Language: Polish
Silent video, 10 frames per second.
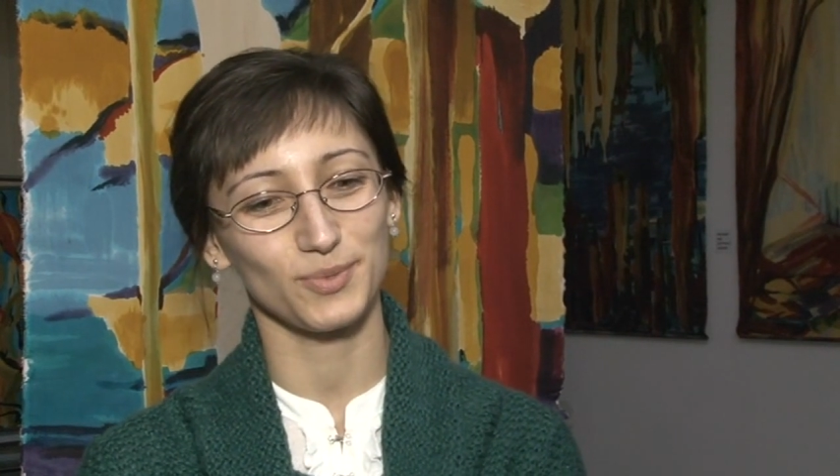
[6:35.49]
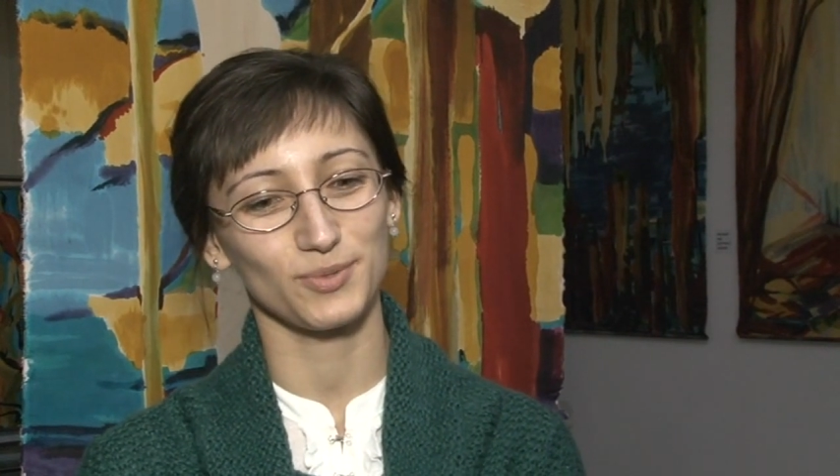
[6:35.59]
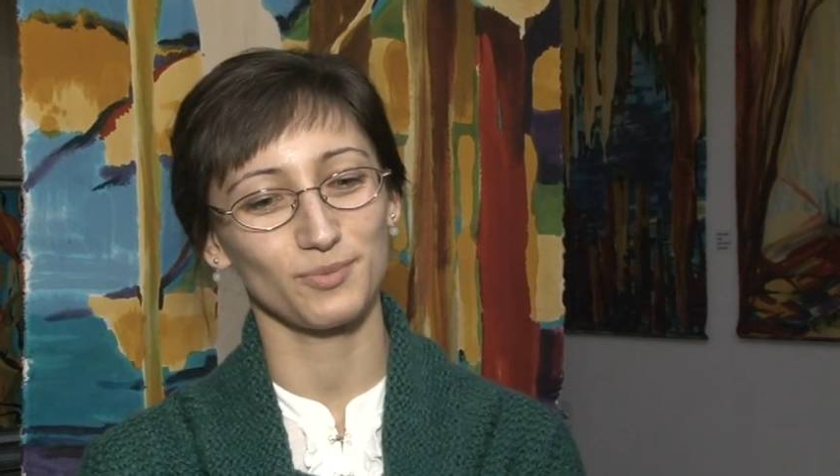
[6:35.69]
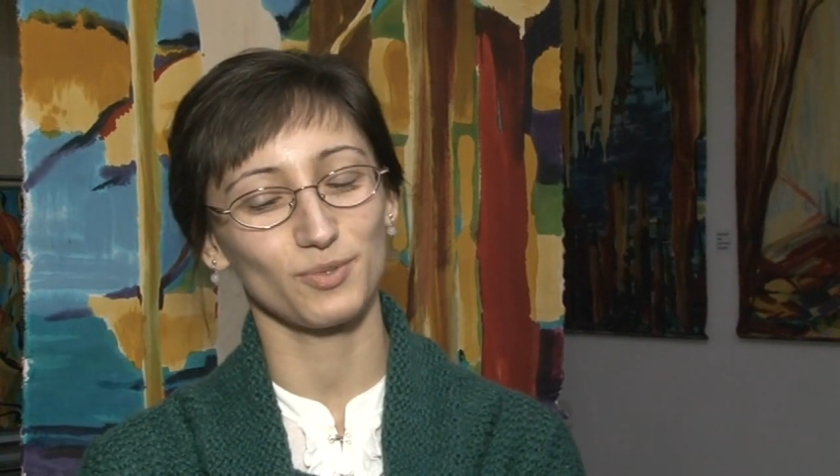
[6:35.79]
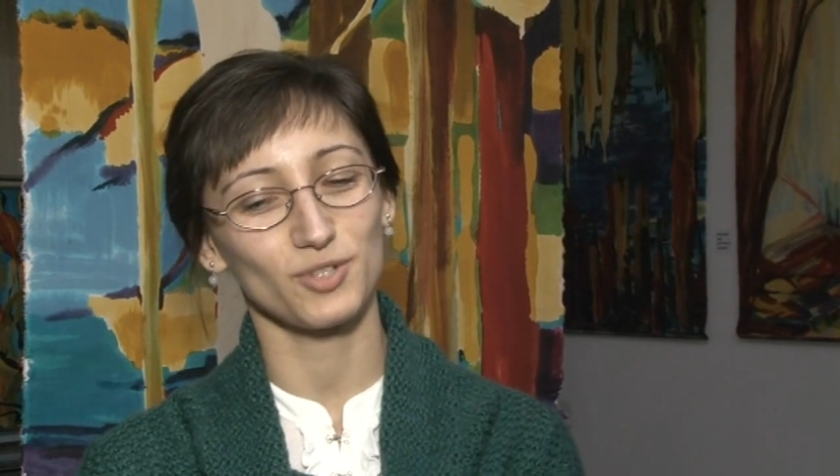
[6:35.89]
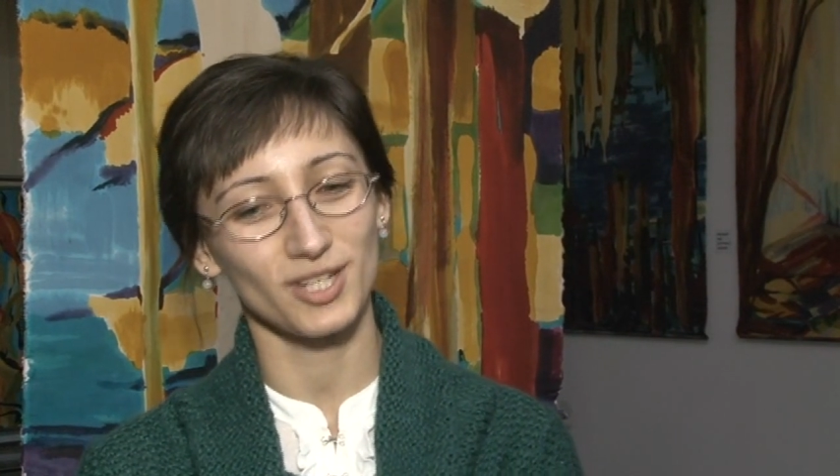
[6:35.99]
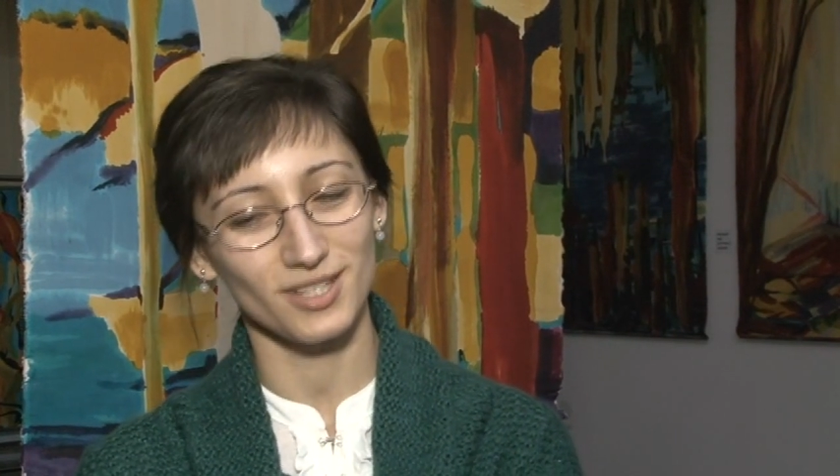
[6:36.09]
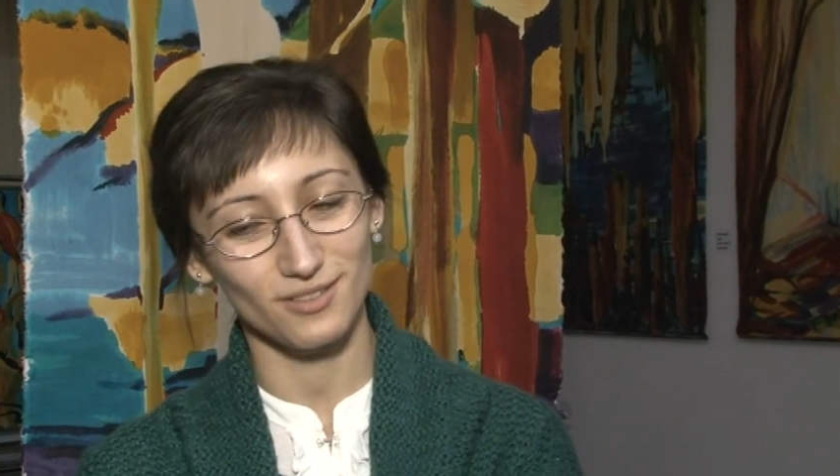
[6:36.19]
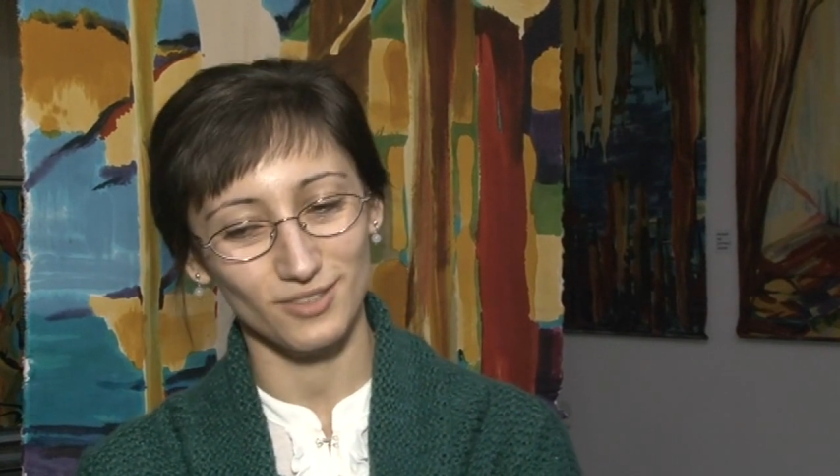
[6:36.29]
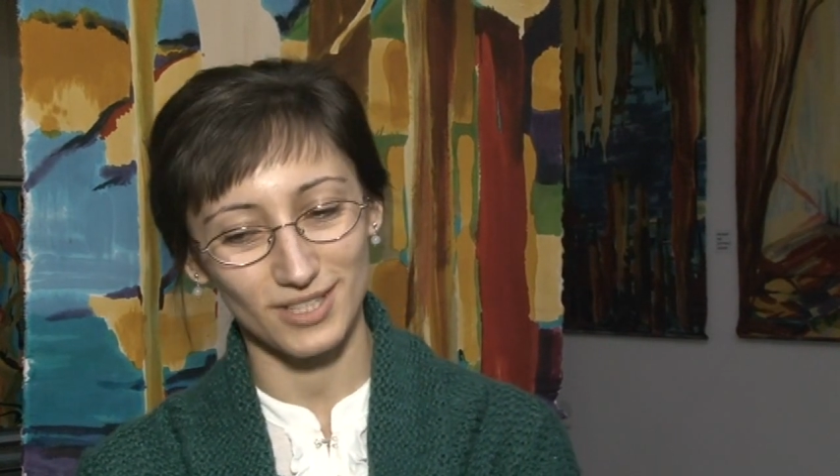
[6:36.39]
bo, bo
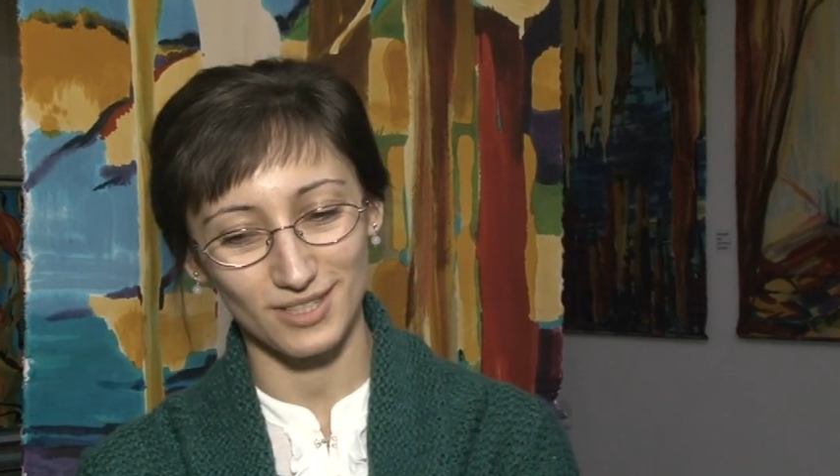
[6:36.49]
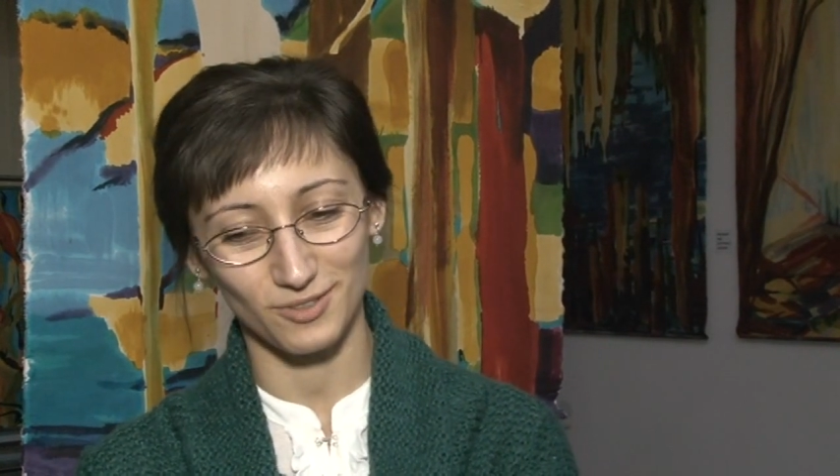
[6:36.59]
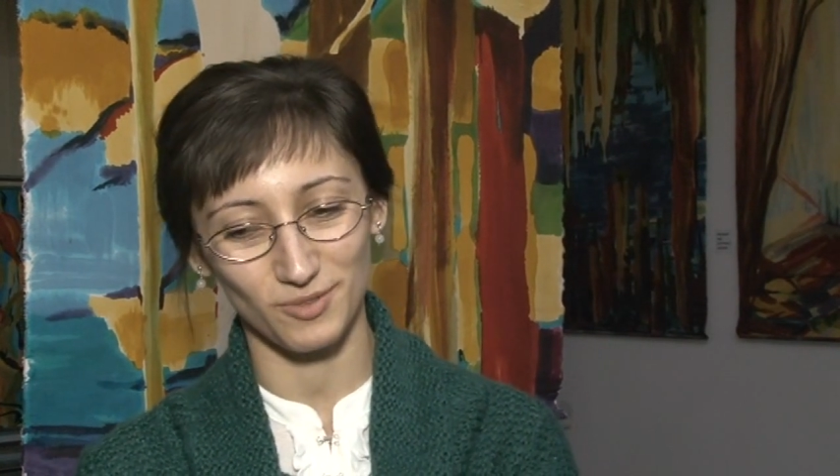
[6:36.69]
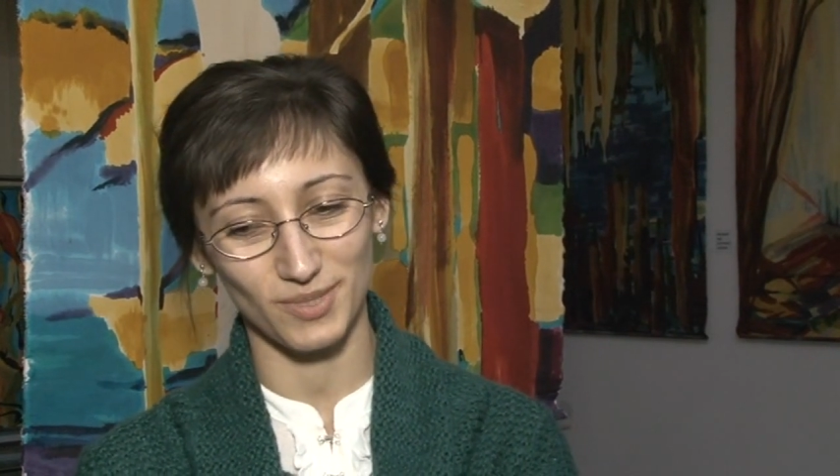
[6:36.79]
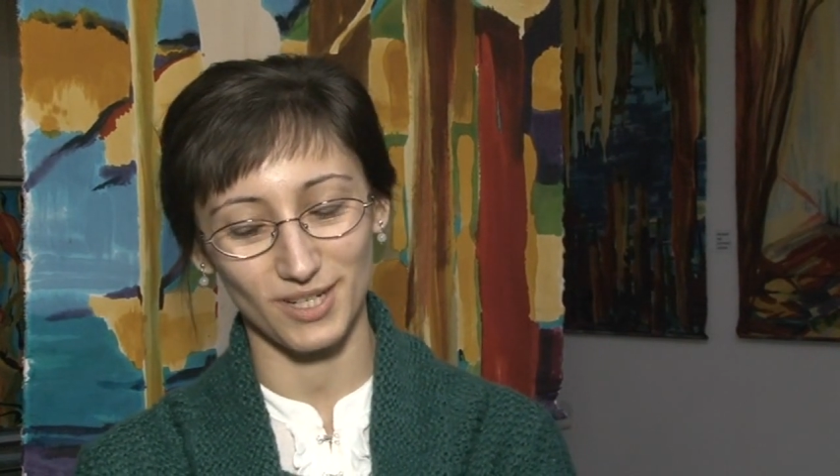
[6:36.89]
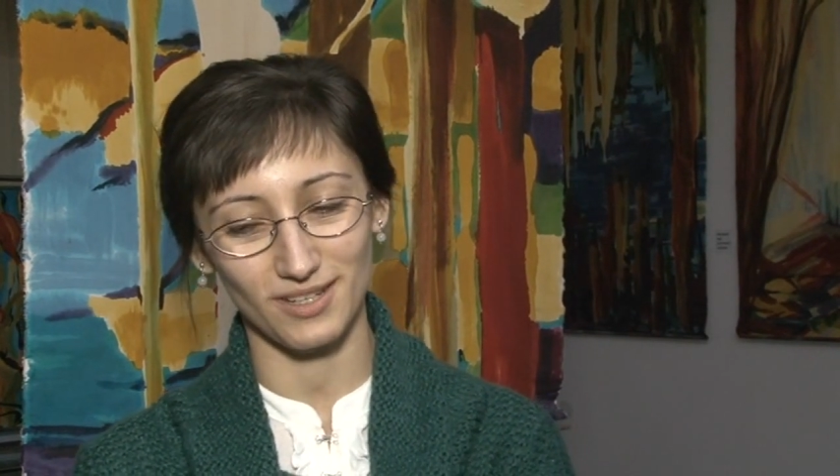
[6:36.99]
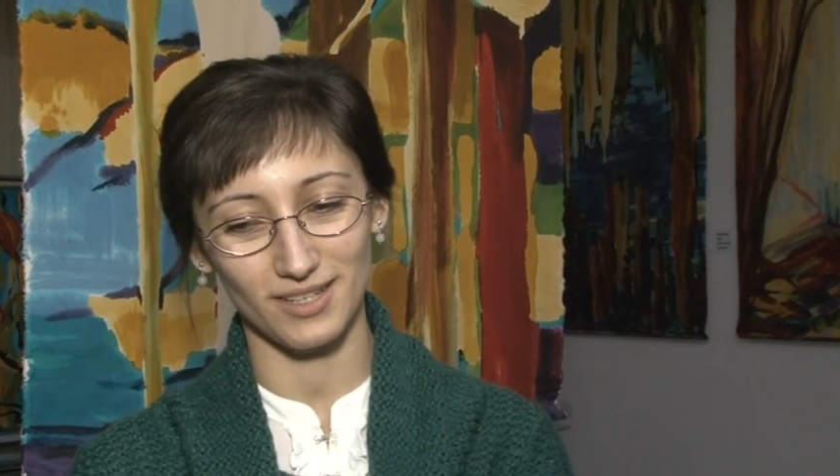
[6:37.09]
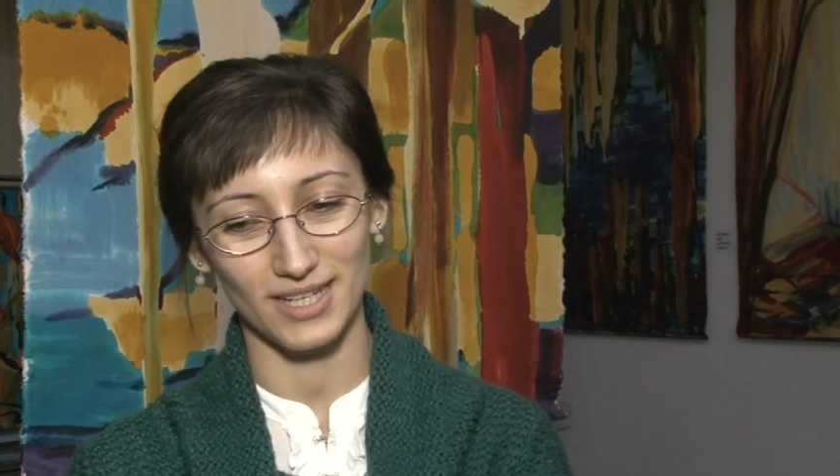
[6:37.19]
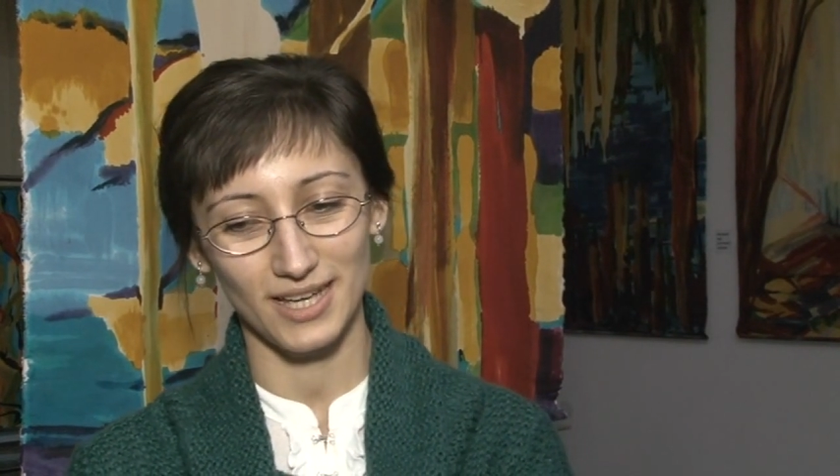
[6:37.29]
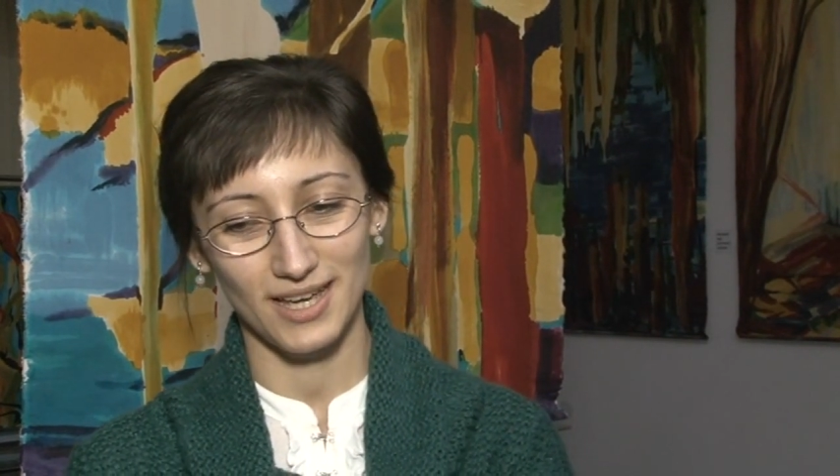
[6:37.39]
często jest to
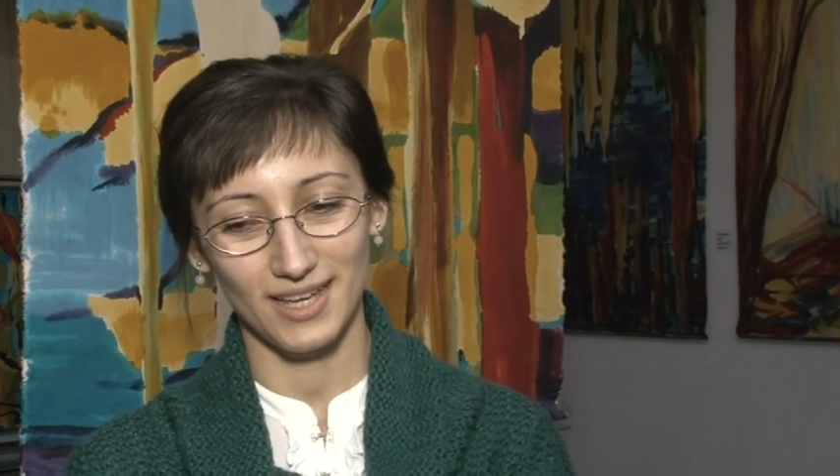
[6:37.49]
odbierane